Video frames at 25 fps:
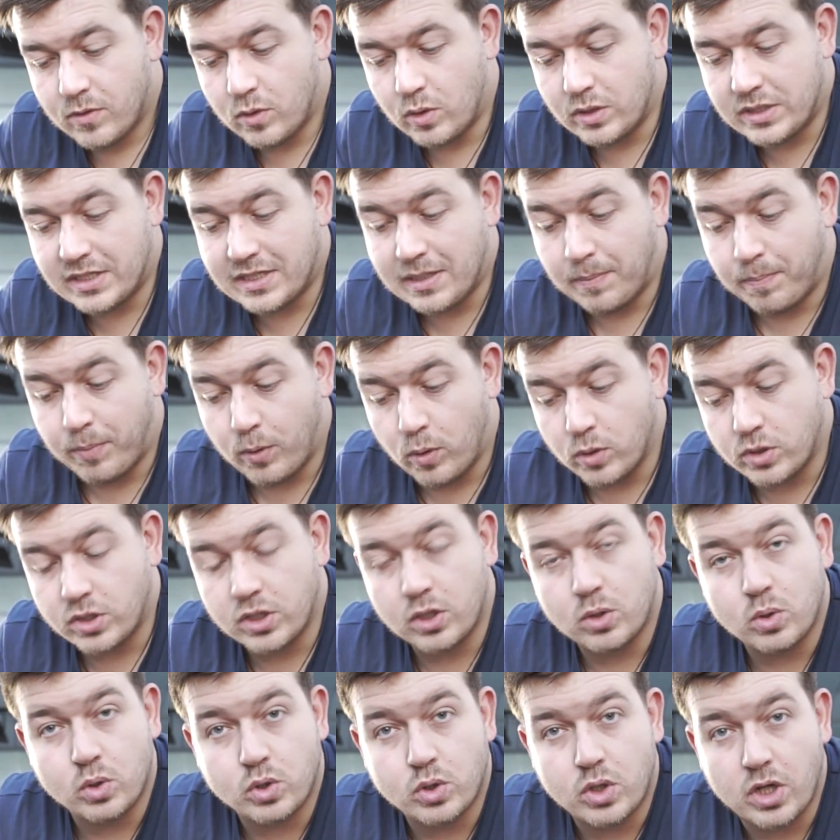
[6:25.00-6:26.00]
То есть запрос
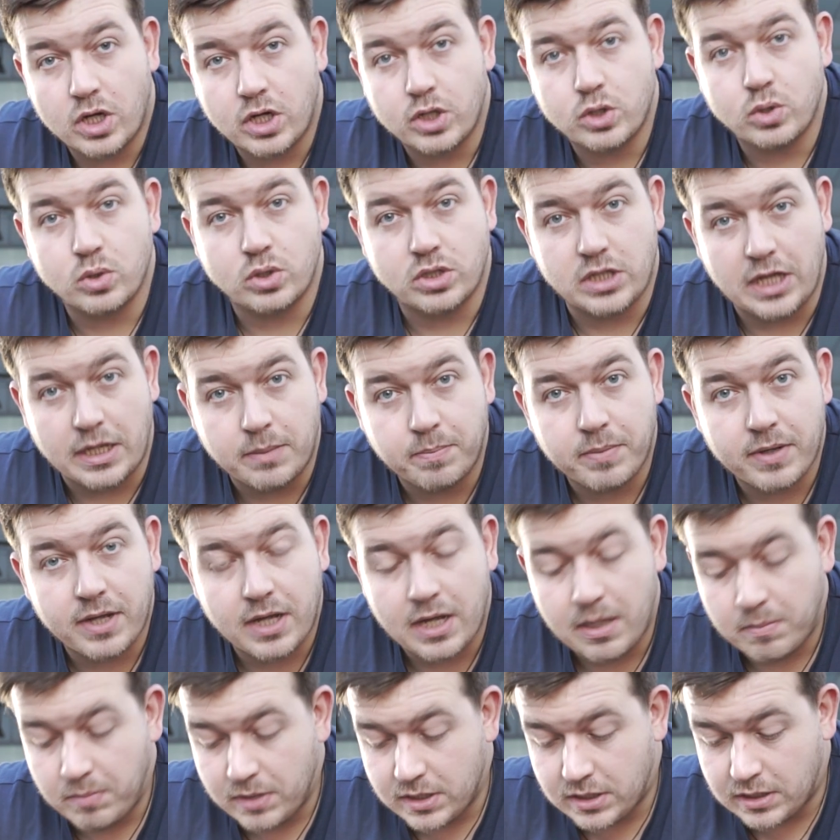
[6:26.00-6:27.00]
на то, что я хочу стать
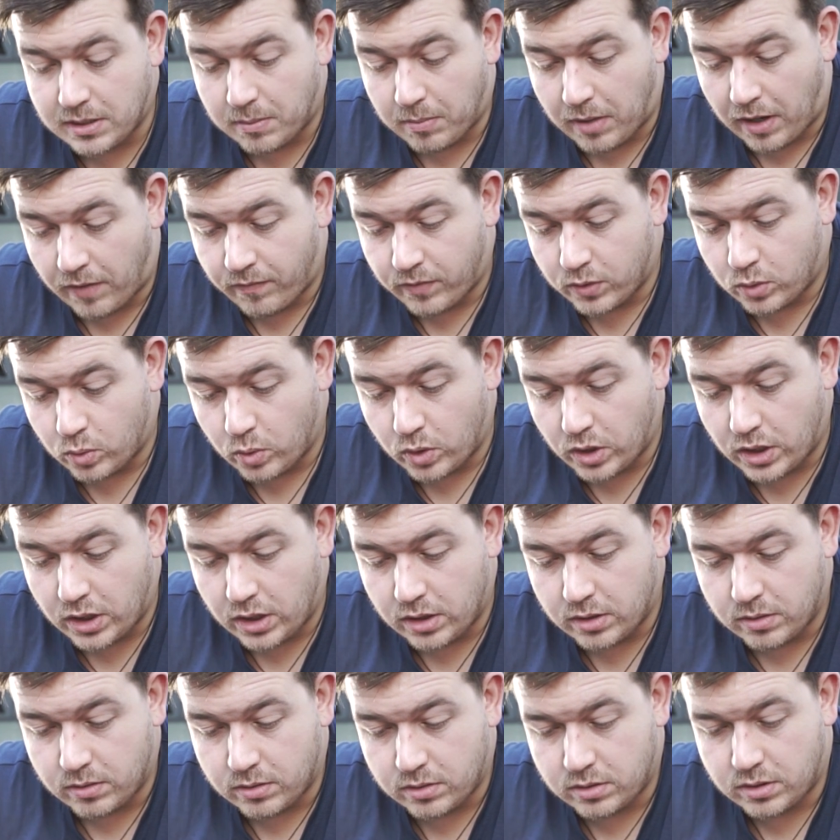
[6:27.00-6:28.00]
программистом, а в
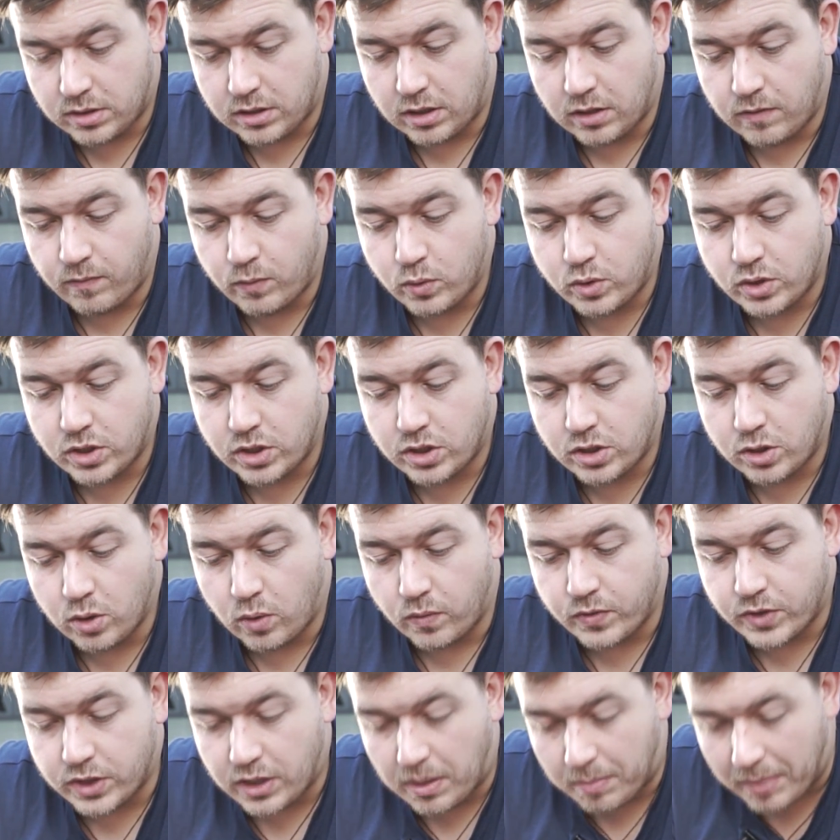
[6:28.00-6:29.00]
итоге становлюсь
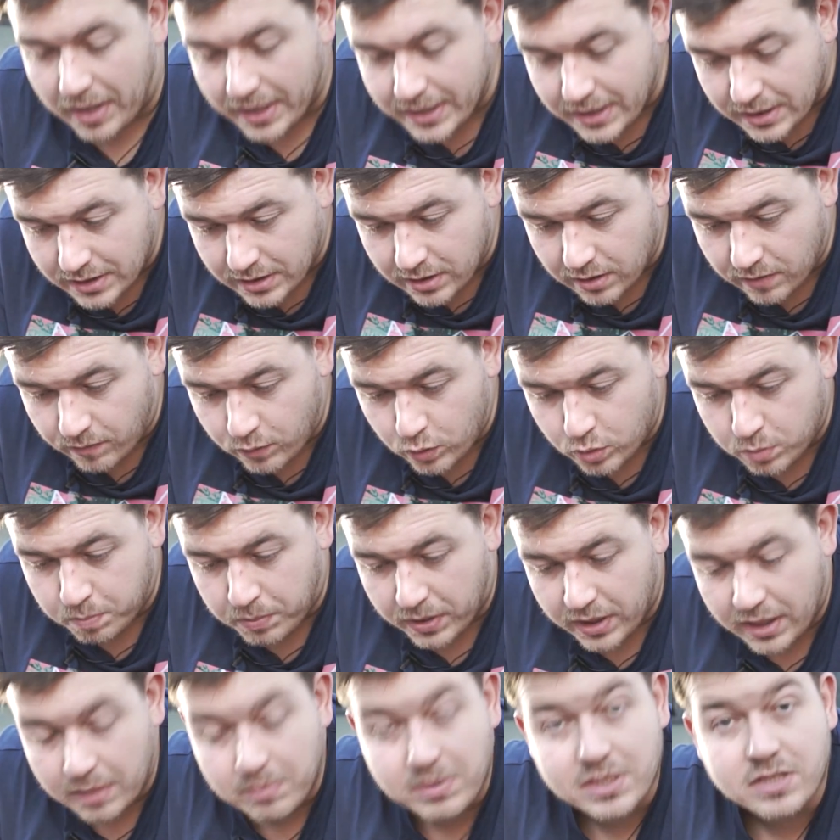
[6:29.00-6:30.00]
тестировщиком. А где становлюсь
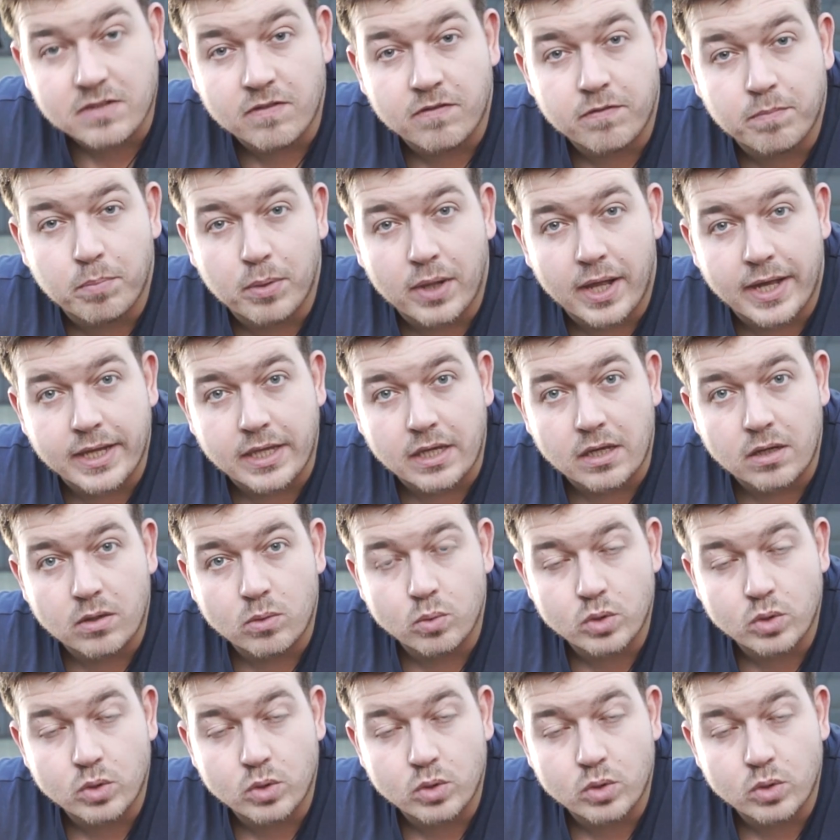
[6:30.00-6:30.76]
программистом в плане?